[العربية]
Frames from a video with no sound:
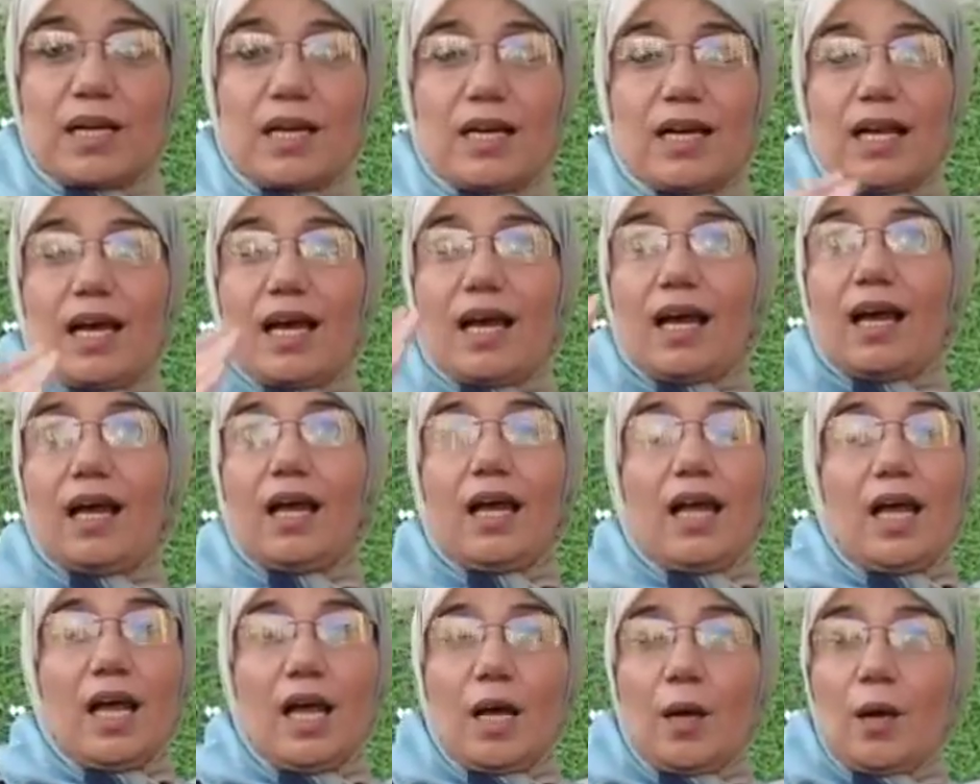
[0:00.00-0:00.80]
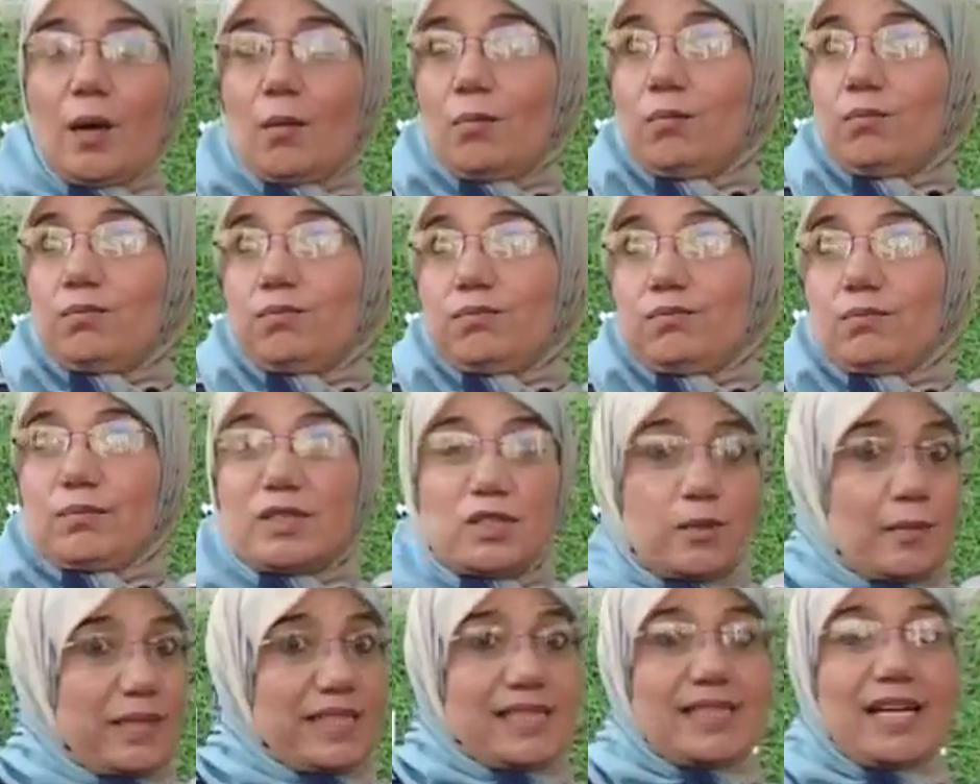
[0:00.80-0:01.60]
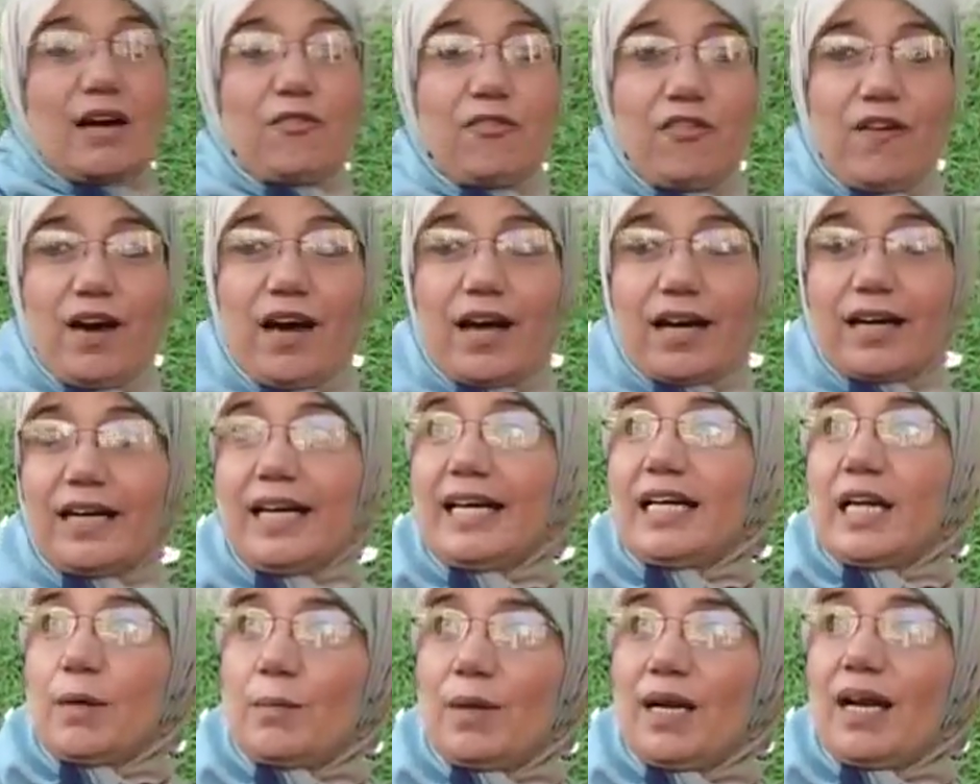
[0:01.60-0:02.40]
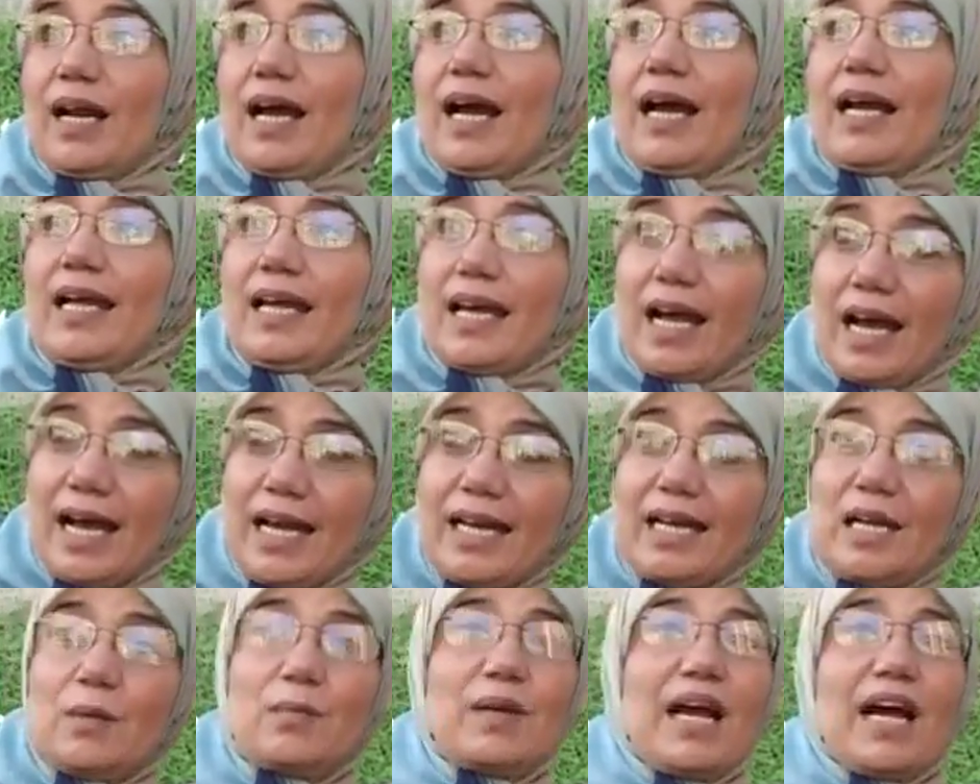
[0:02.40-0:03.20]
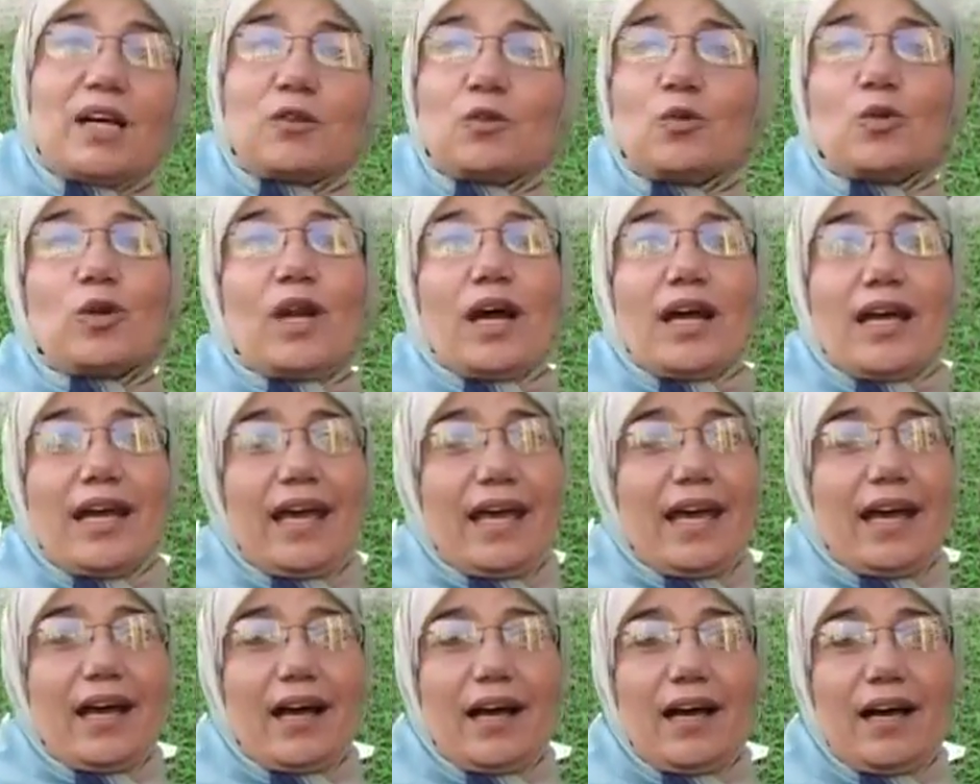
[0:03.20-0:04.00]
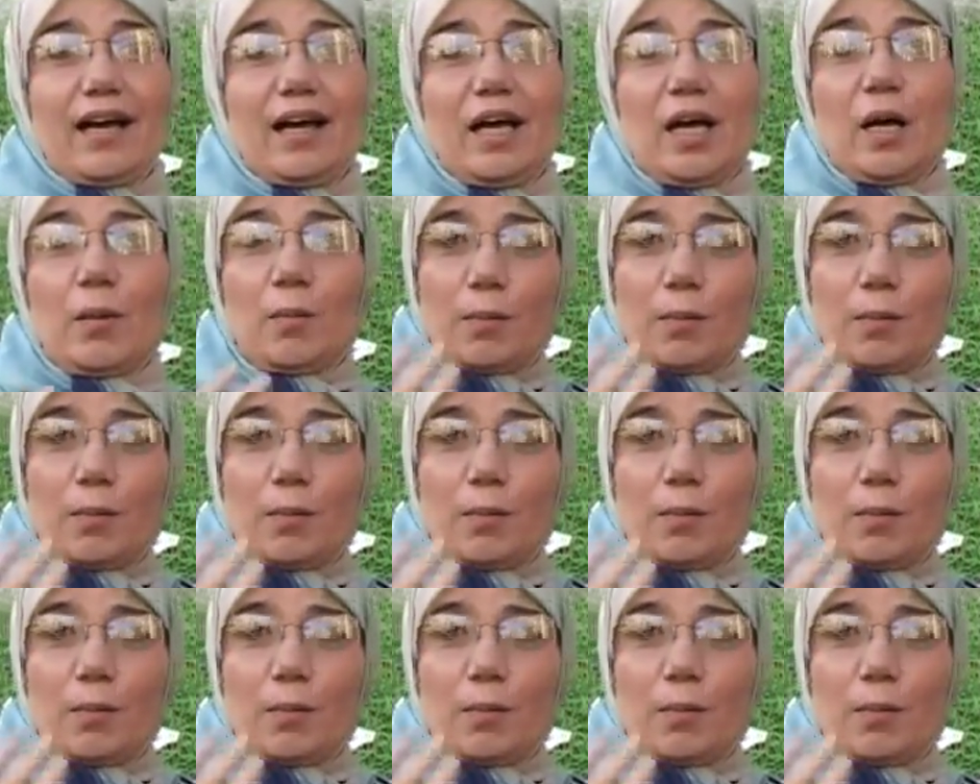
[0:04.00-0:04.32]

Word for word: بال بالسفر نحن بنلاقيها هن بيعطونا اياها